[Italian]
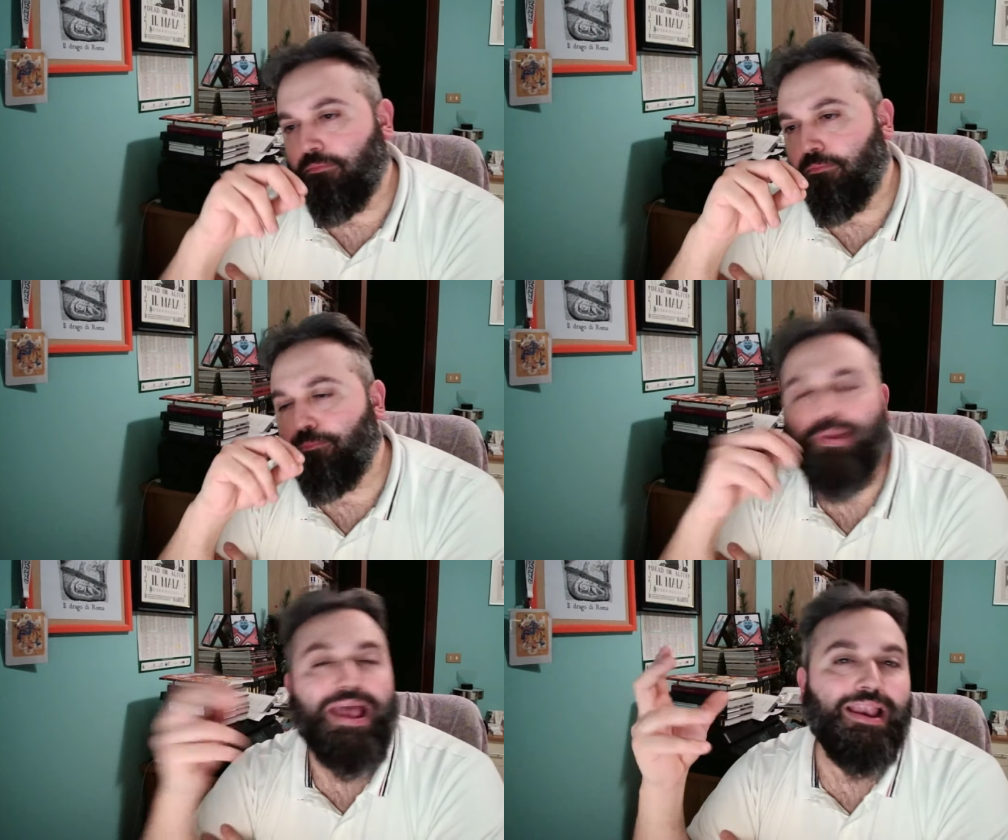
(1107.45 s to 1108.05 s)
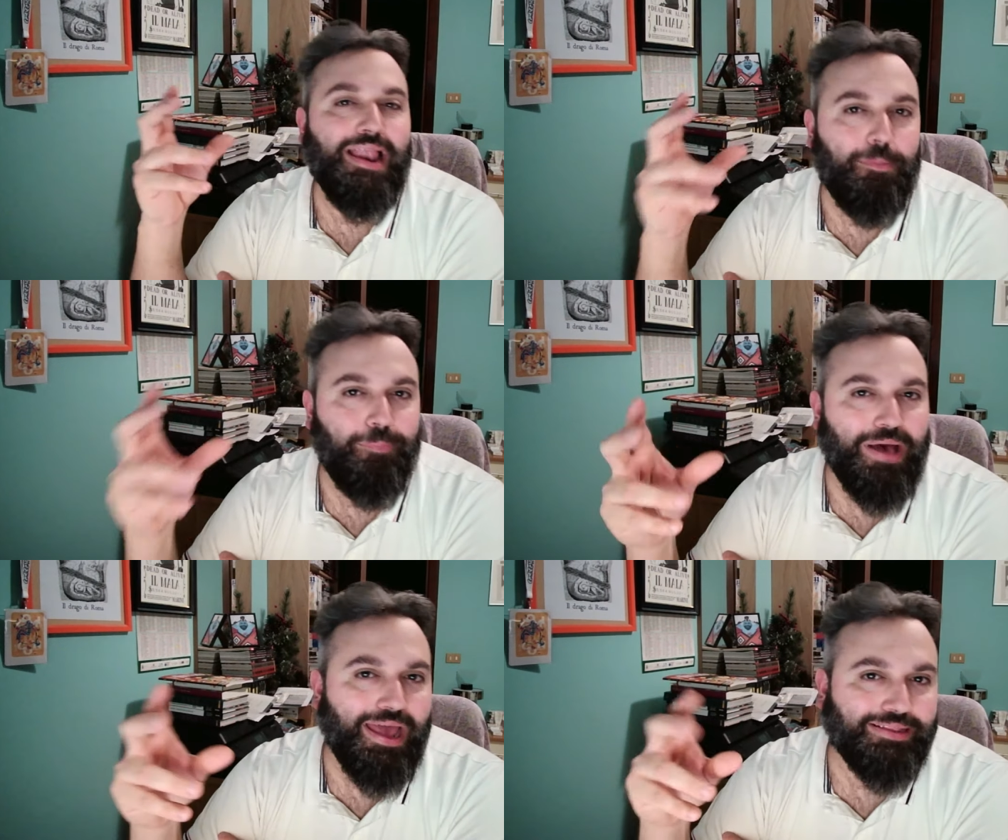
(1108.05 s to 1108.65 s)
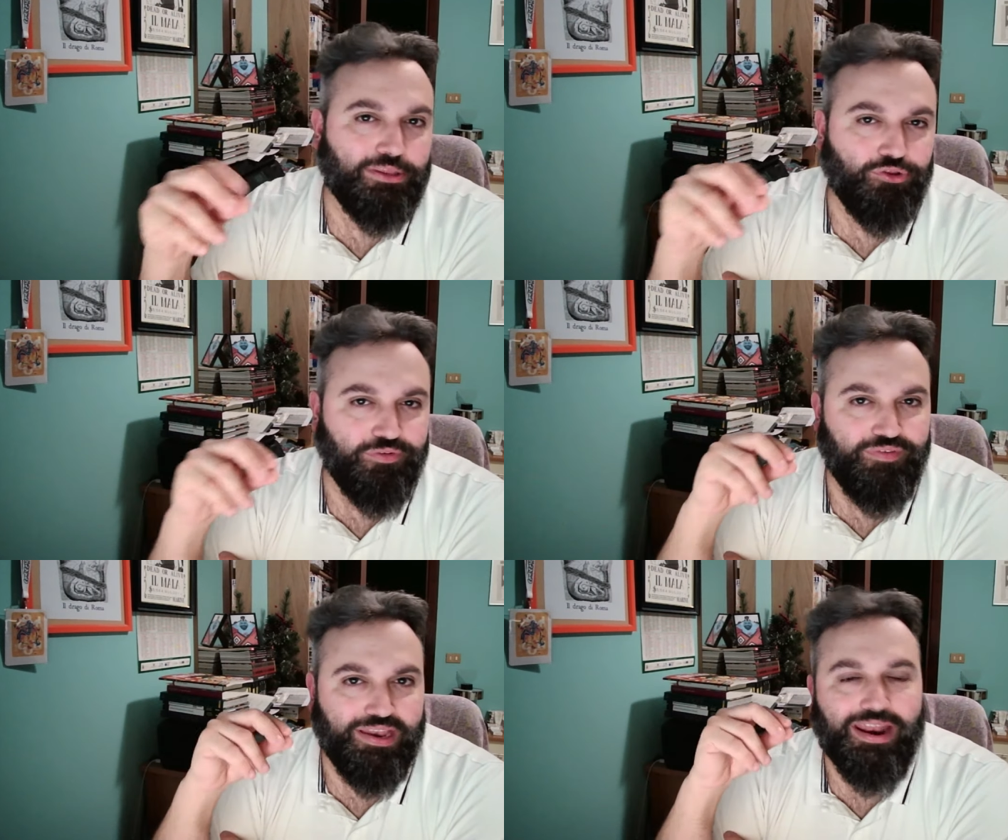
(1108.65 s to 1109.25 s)
Bella la parte dove
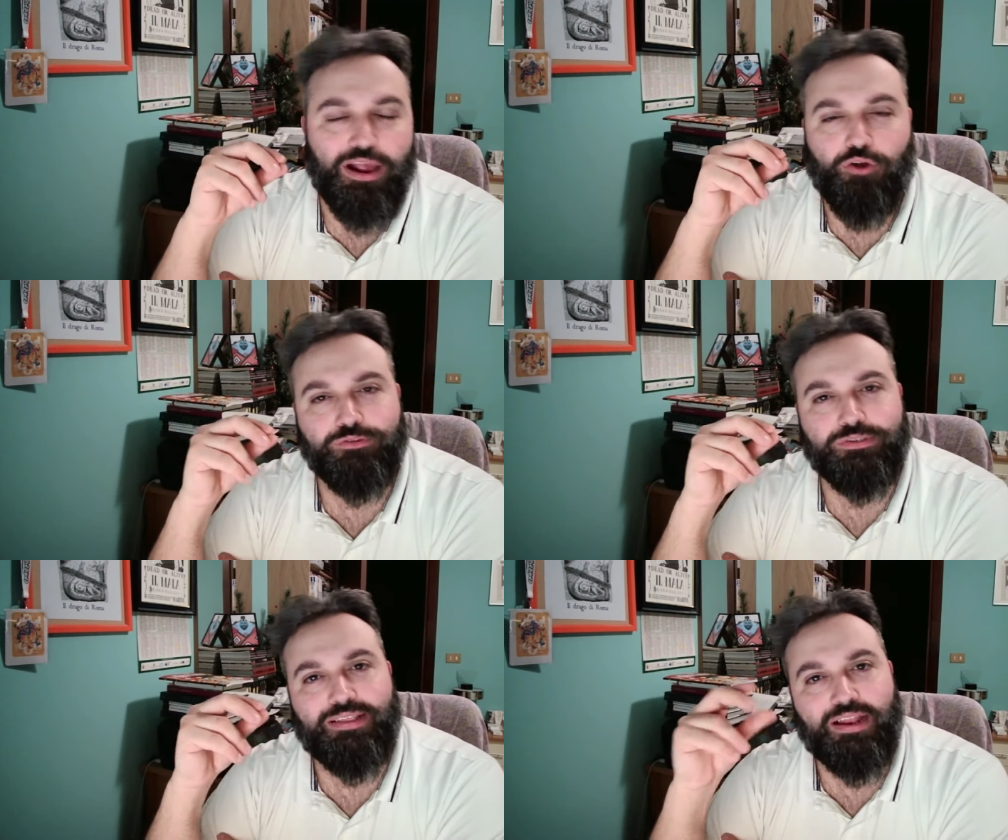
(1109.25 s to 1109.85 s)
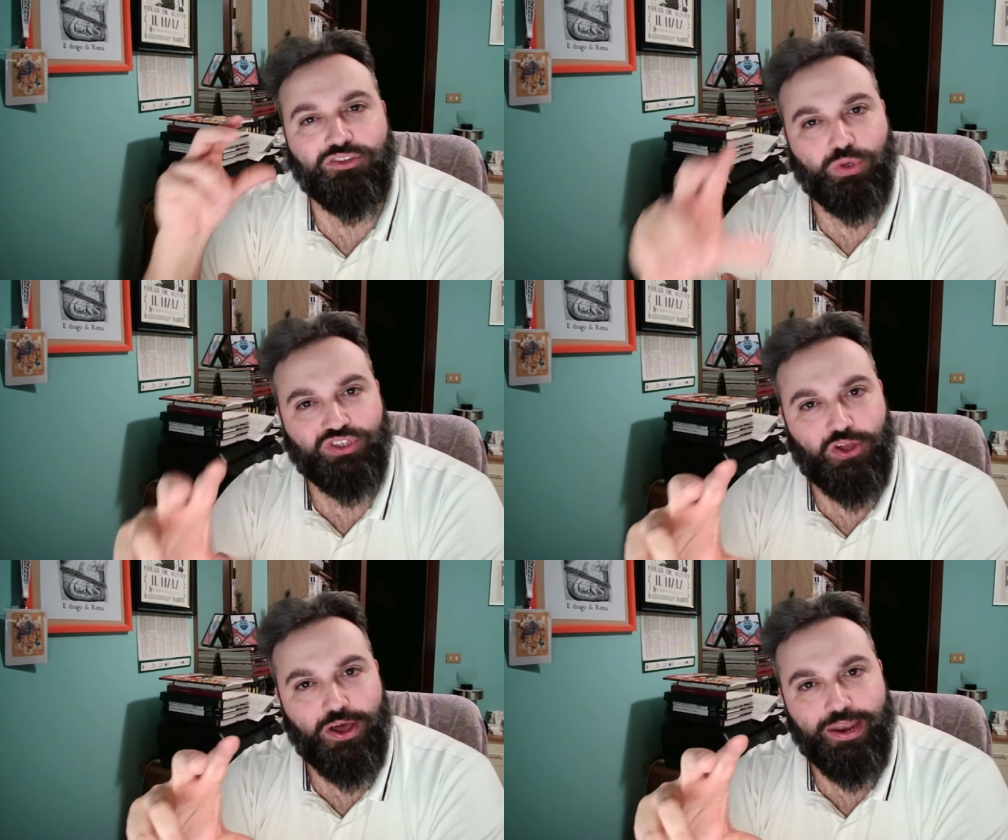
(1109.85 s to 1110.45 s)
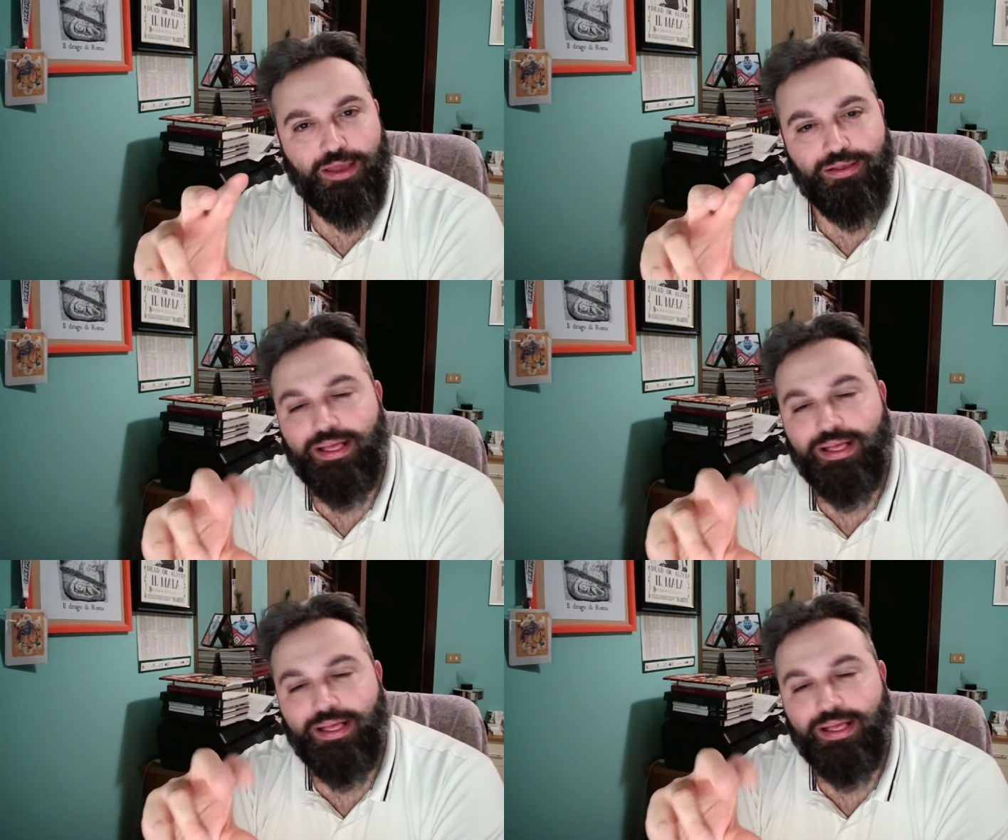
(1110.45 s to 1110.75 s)
viene raccontata la sua storia.